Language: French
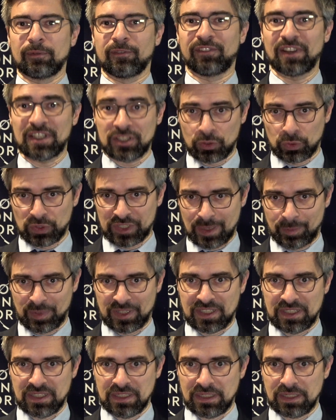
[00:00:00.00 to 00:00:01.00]
Face aux
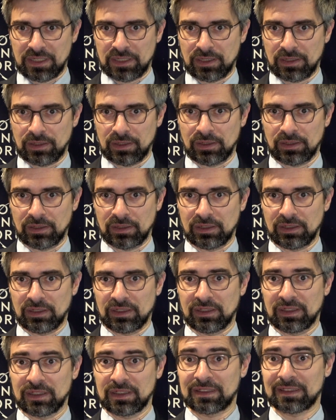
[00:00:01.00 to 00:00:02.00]
sceptiques,
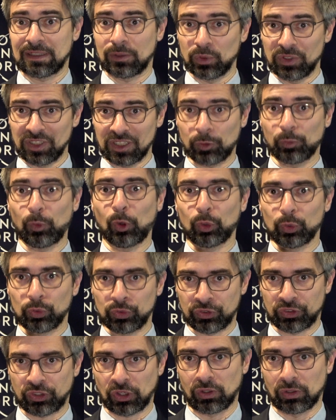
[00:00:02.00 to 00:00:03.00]
c'est uniquement le
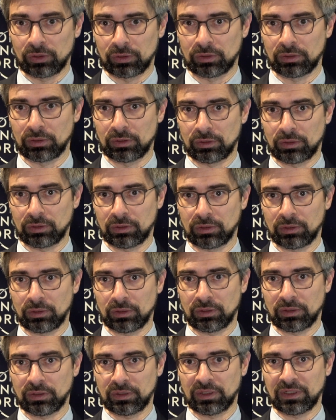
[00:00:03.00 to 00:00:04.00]
temps
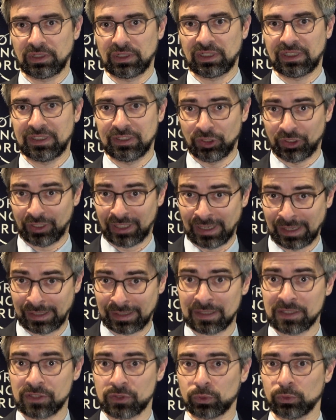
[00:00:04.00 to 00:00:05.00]
qui donnera
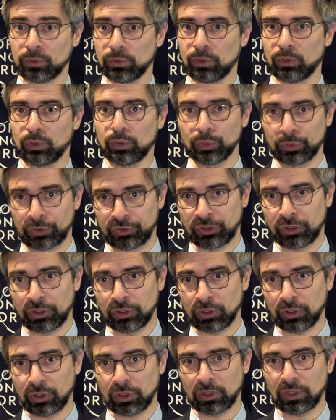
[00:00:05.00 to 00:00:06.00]
raison ou
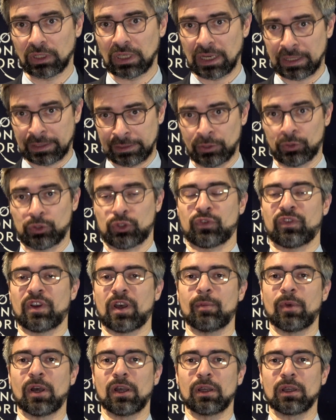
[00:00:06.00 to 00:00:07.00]
tort à Klaus
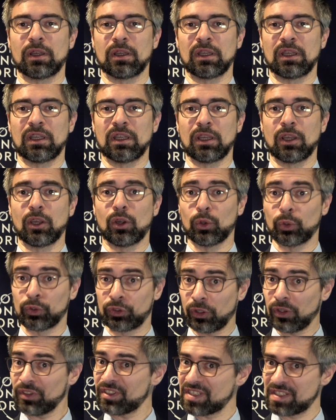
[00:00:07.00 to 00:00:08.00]
Schwab. Le
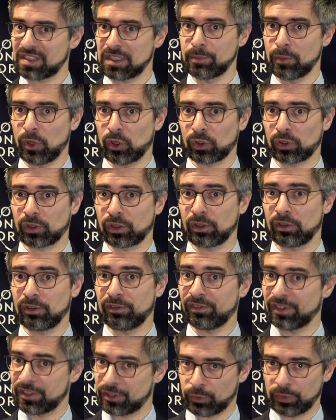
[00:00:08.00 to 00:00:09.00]
temps, c'est ce qui manque
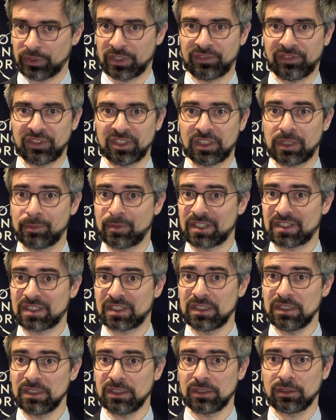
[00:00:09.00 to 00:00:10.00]
face aux défis
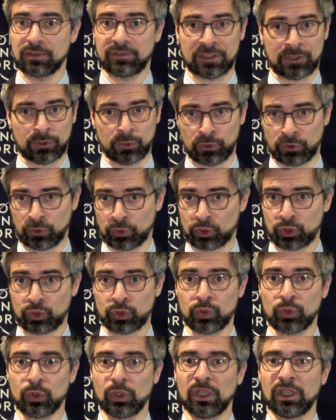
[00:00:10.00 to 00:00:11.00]
climatiques, face aux
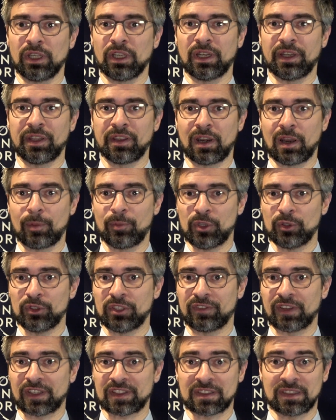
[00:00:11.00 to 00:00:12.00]
enjeux liés à la
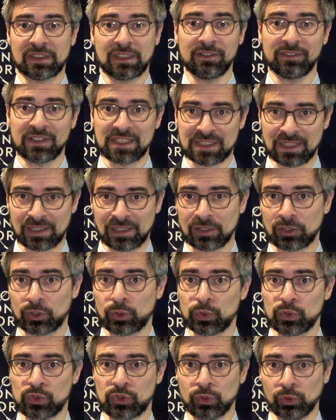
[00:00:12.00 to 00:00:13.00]
biodiversité, face à
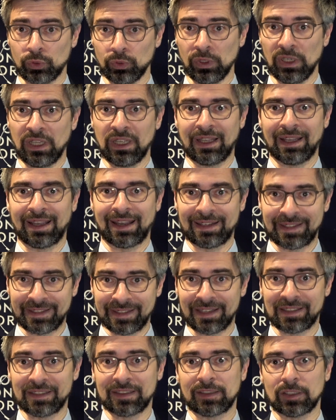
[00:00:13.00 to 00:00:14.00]
l'inclusion, à
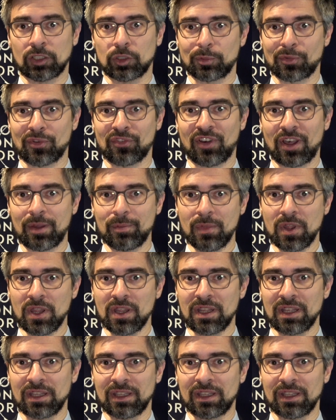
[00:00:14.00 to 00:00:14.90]
l'égalité homme-femme.